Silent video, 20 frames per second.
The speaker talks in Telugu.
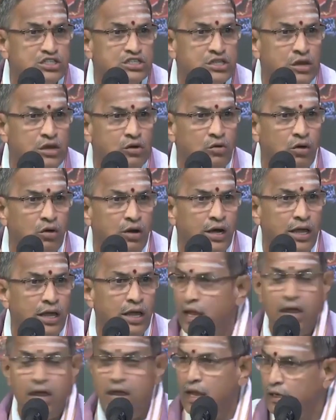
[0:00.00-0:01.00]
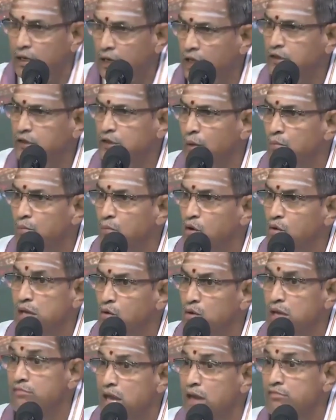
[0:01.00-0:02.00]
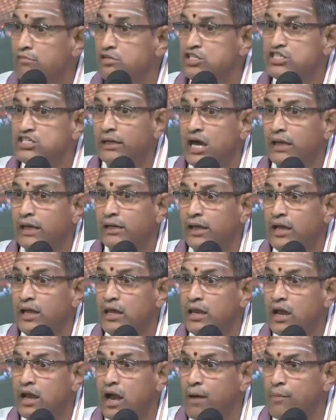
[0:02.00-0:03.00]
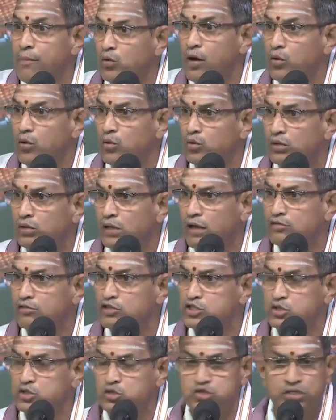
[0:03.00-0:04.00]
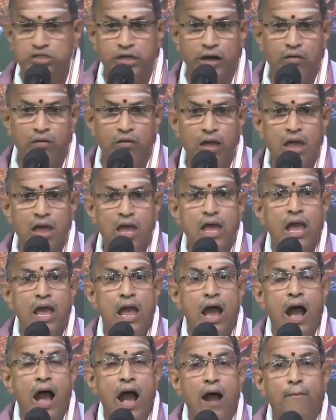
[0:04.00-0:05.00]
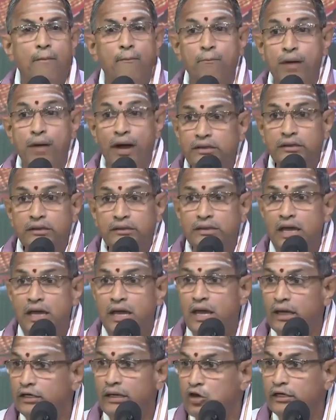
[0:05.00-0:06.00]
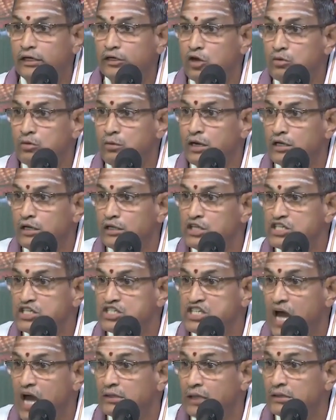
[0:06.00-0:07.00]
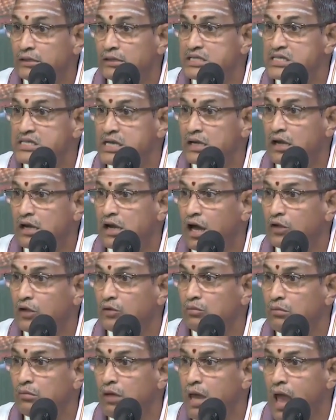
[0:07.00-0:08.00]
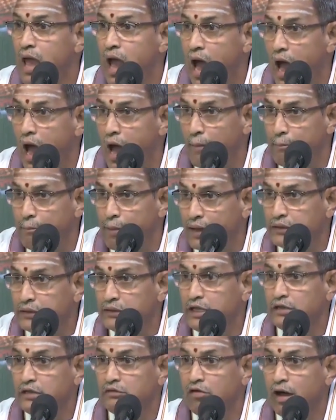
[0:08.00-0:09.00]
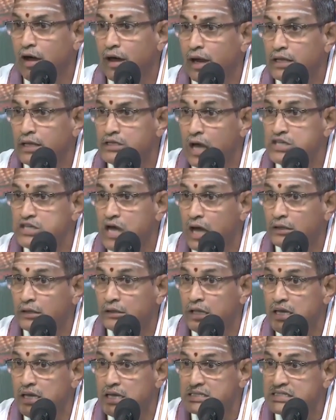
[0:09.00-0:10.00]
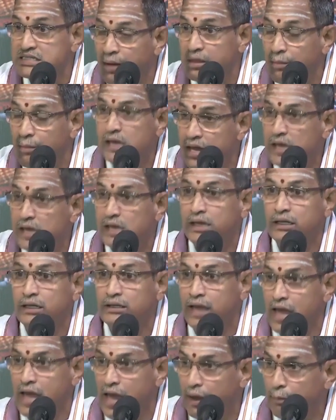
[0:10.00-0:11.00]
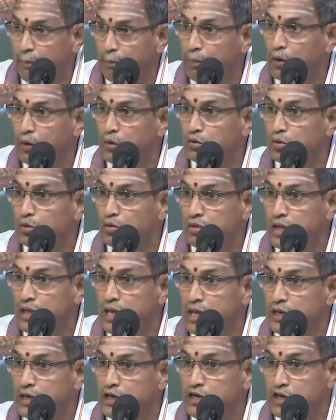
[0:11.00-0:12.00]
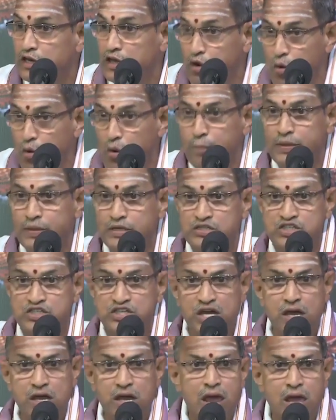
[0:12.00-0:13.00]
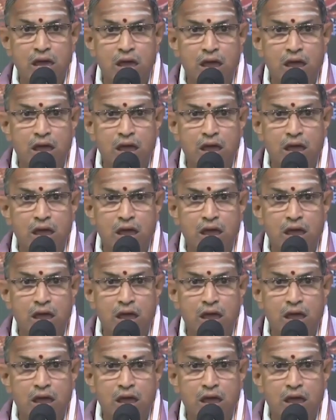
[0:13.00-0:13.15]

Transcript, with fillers: వచ్చిందనుకోండి నా తమ్ముడు ఏమిచ్చి అన్నయ్యని కాపాడుకుందామని చూస్తాడు భక్తి అనేటటువంటిది ఛాందసం కాదు ఆ భక్తి ద్వారా జాతీయ సమైక్యత ఏర్పడుతుంది అని నిరూపించి